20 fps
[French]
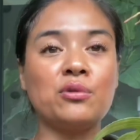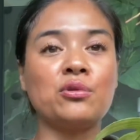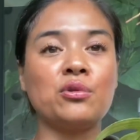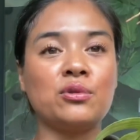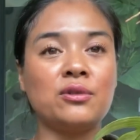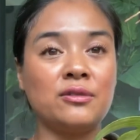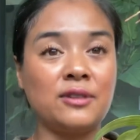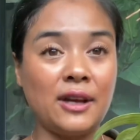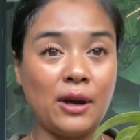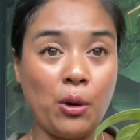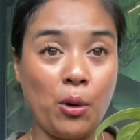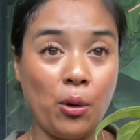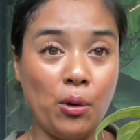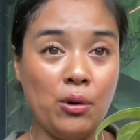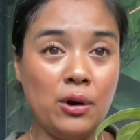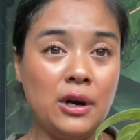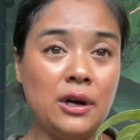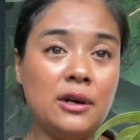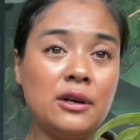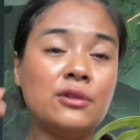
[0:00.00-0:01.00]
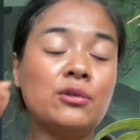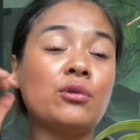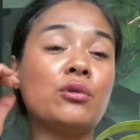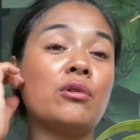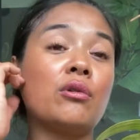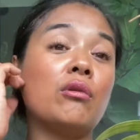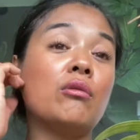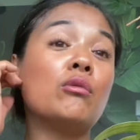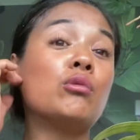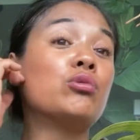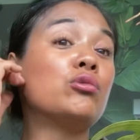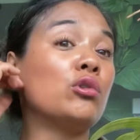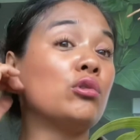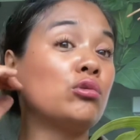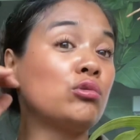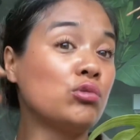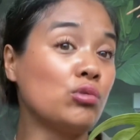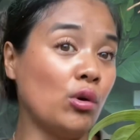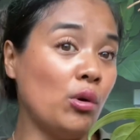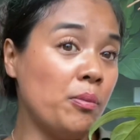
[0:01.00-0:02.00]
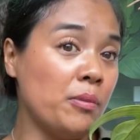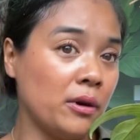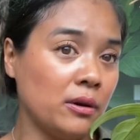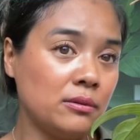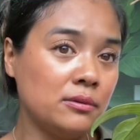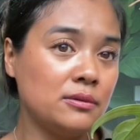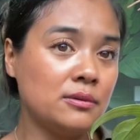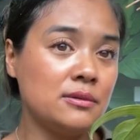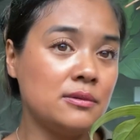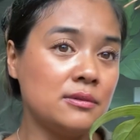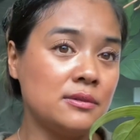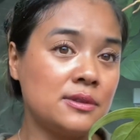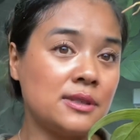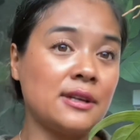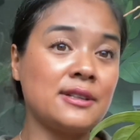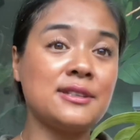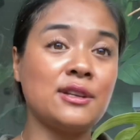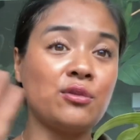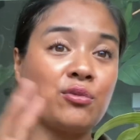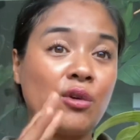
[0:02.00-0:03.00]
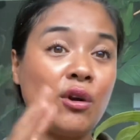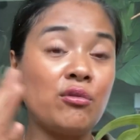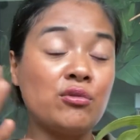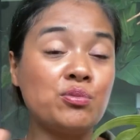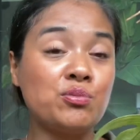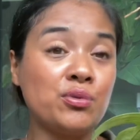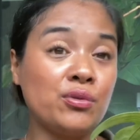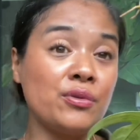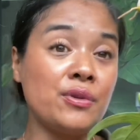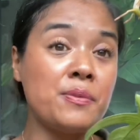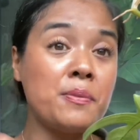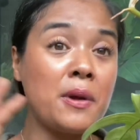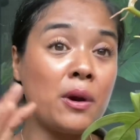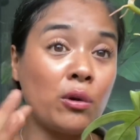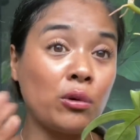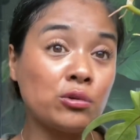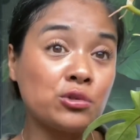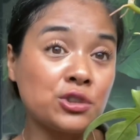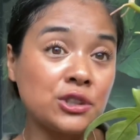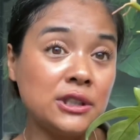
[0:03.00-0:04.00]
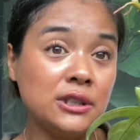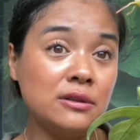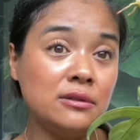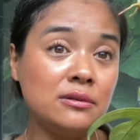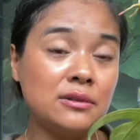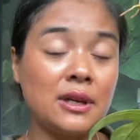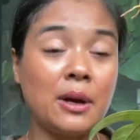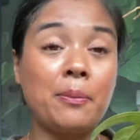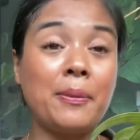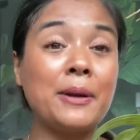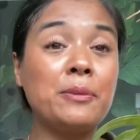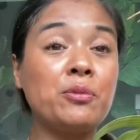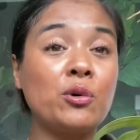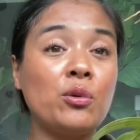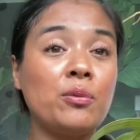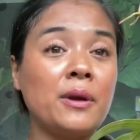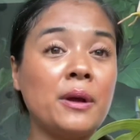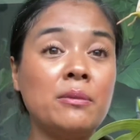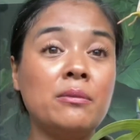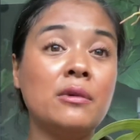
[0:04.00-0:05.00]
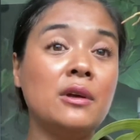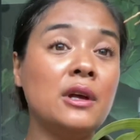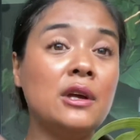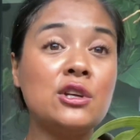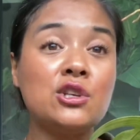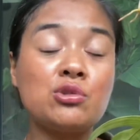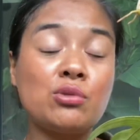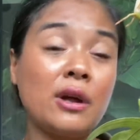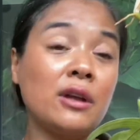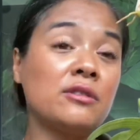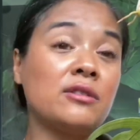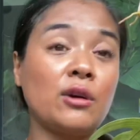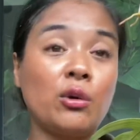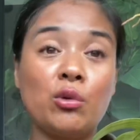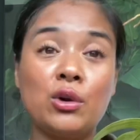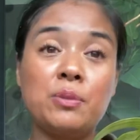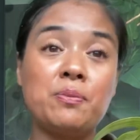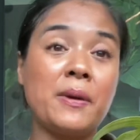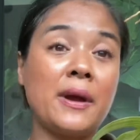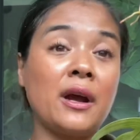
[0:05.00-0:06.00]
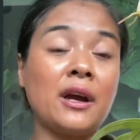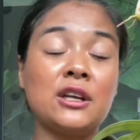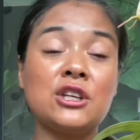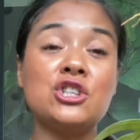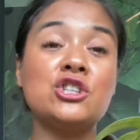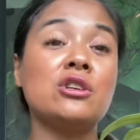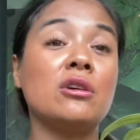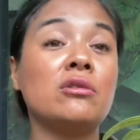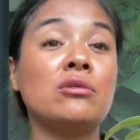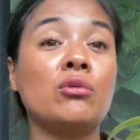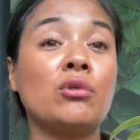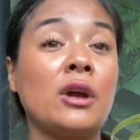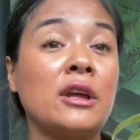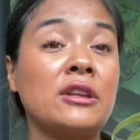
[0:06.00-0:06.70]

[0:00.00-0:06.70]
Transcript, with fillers: de terreau, donc ou de tourbe, cette fois, vous pouvez mélanger, il n'y a pas de problème. Soit un terreau hyper riche, donc un